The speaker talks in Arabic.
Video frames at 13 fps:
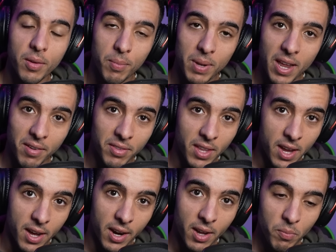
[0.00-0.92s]
بلي انا في
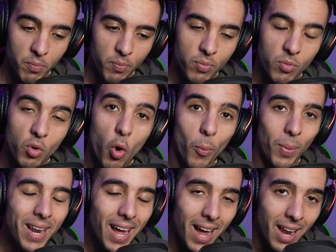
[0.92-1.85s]
الطياره
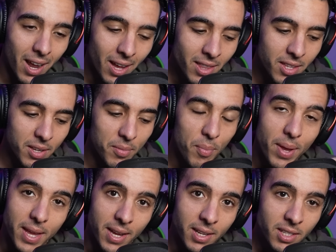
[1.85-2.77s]
وبالغلط
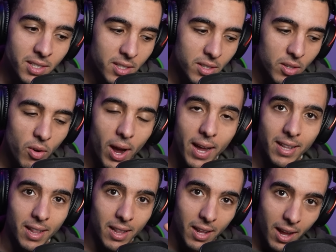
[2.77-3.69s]
بينت واحد
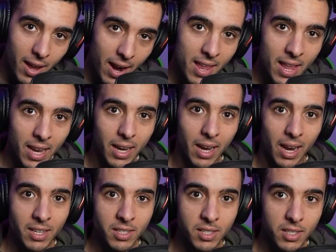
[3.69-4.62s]
القرعه ديال
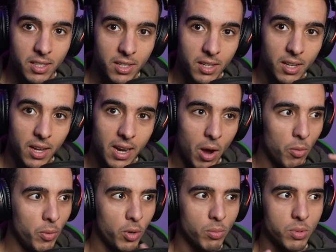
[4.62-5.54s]
الكلاص
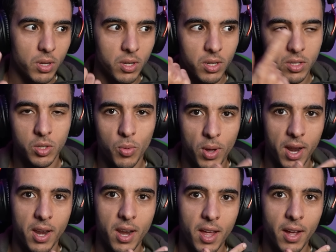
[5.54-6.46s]
نحاول لكم
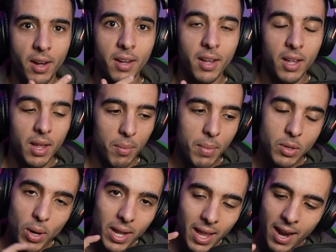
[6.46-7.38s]
التصويره هنايا
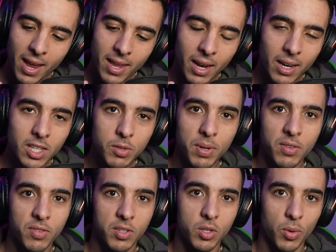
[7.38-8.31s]
بيت واحد القرعه ديال الكلاص بانت
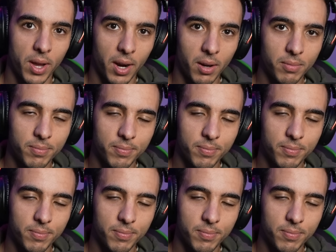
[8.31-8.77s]
في التصويره